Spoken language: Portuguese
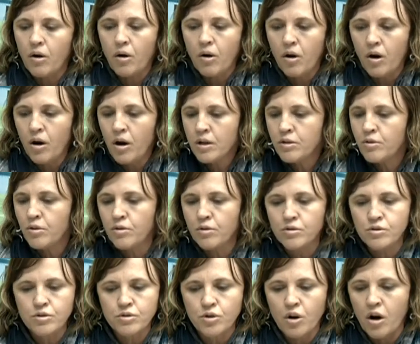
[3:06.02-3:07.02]

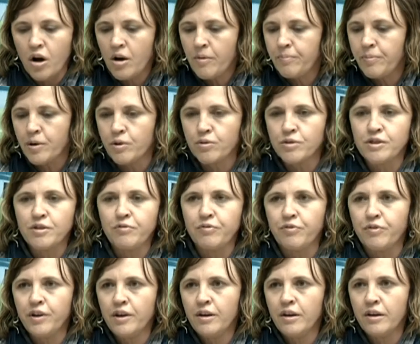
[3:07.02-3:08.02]
rótulos, tópicos,
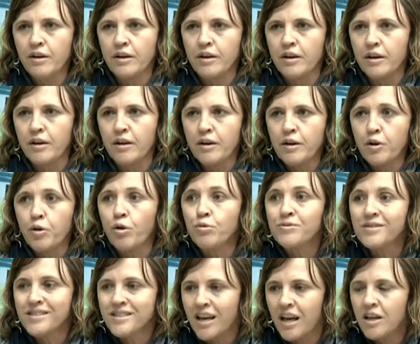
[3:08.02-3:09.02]
enfim, uh,
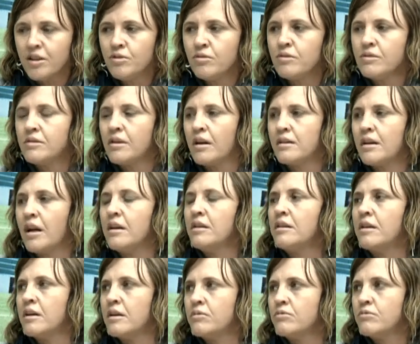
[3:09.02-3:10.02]
conceitos até
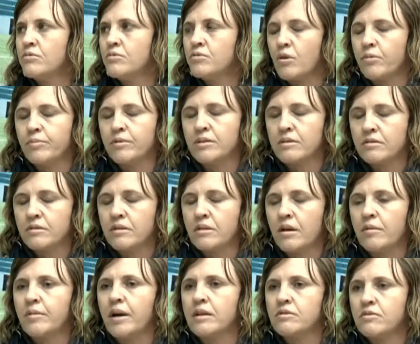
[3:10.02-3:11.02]
então sobre
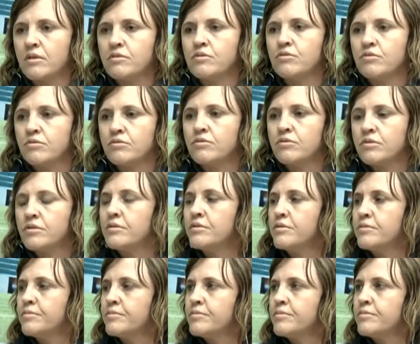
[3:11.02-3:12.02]
determinados assuntos. É,
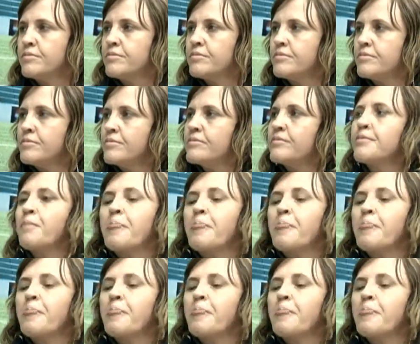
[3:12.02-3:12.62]
preconceitos,